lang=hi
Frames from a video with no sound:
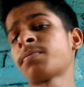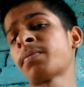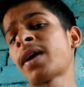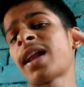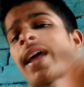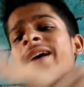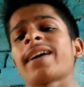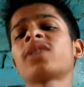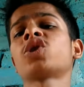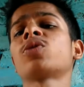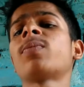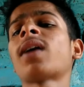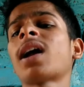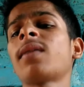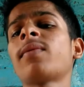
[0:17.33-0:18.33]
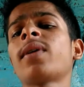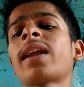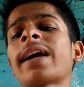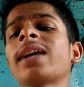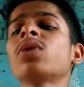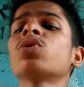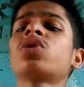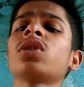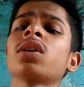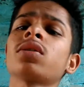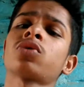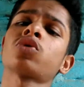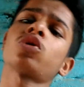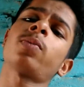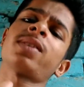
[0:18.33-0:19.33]
बेल आइकन जो बगल में लगी होती है ना
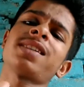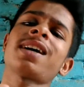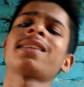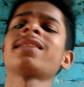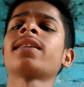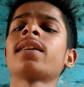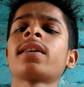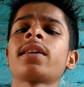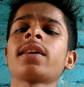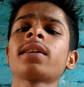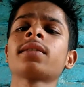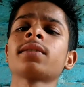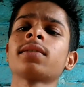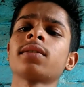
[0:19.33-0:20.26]
उसको बजा देना ठीक